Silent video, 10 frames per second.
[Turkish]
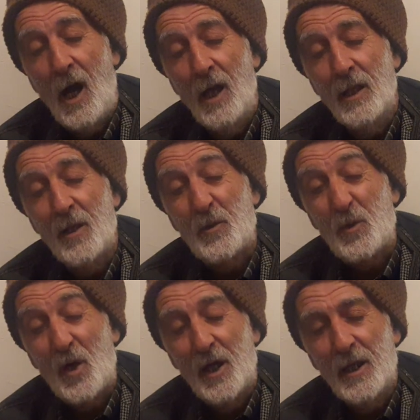Aynen
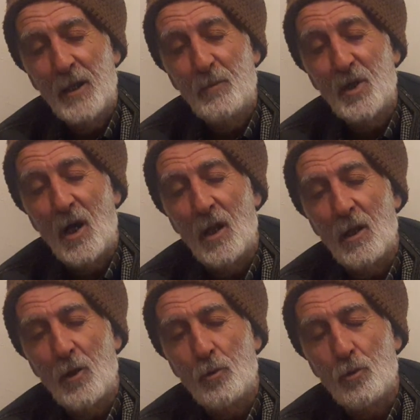zahiren bir
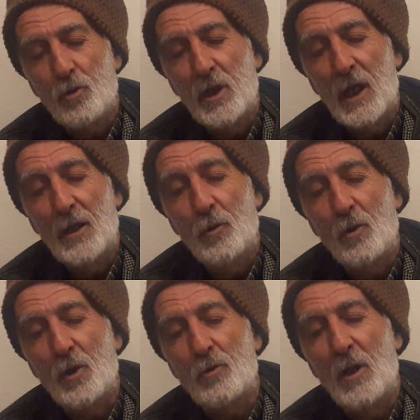Allah dostu geldi
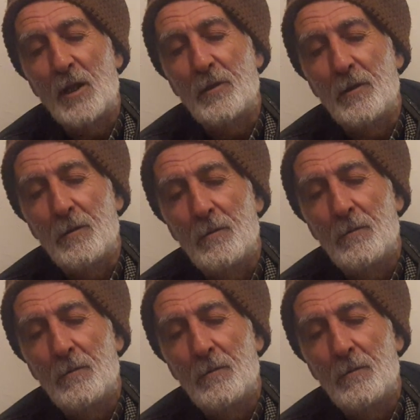ona söyledi.